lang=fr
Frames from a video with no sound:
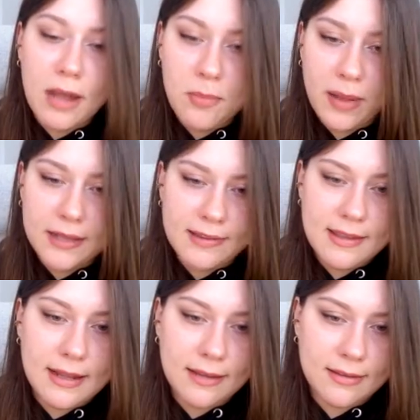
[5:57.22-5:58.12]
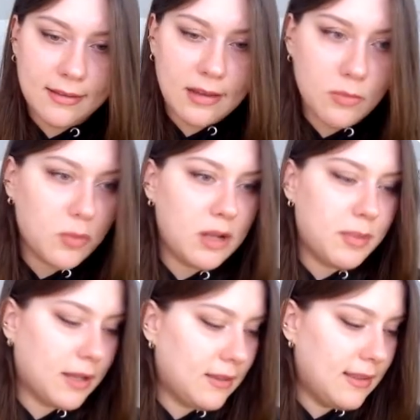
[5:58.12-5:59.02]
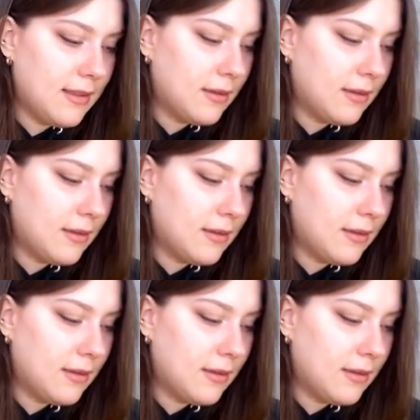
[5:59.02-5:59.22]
mal parti, là, c'est tellement mal parti